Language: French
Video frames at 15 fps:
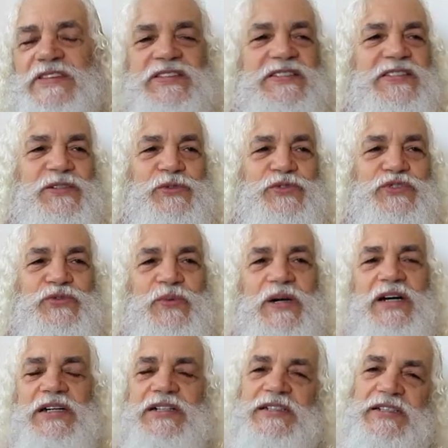C'est le
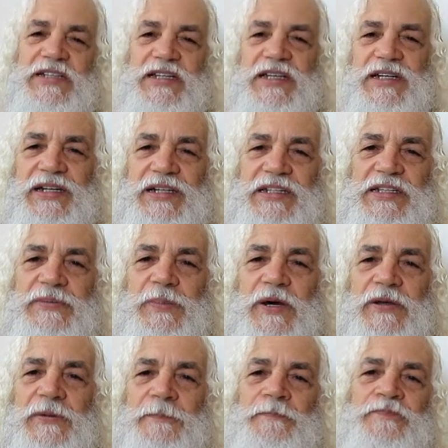soi
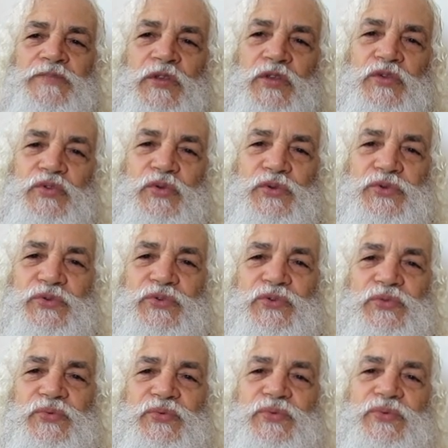libre de
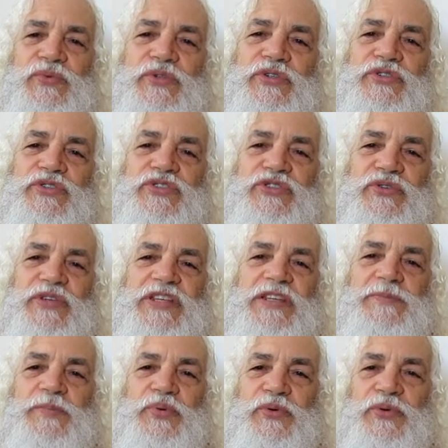tout ce
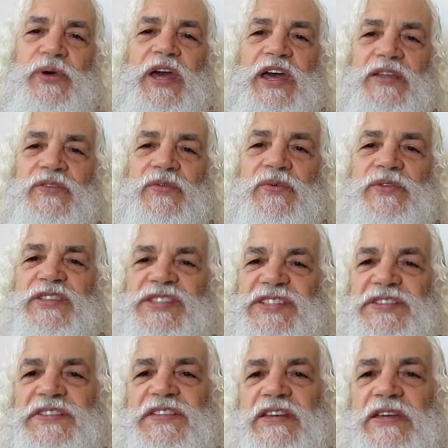qui peut être
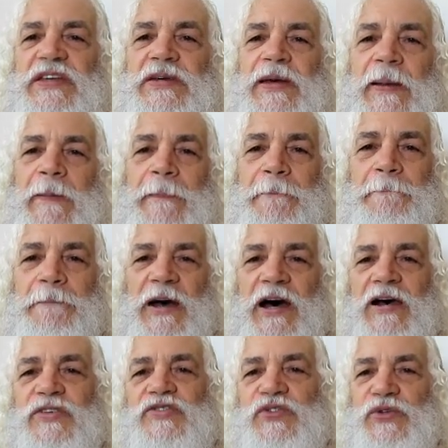dicté
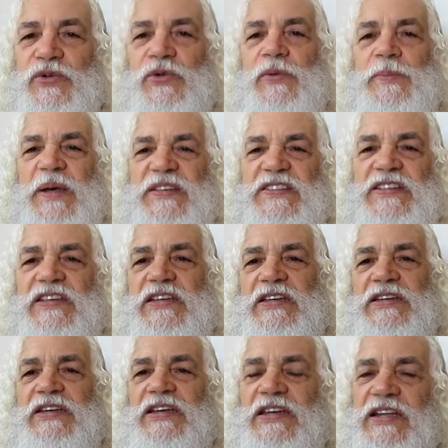par ce que le
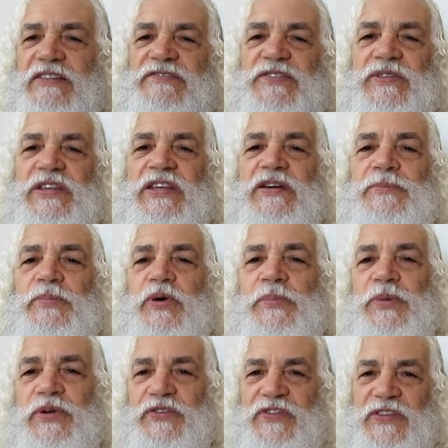passé et l'avenir
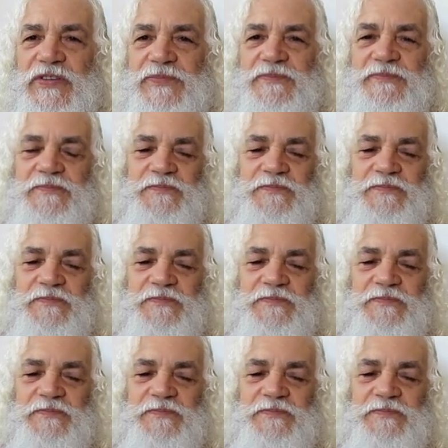proposent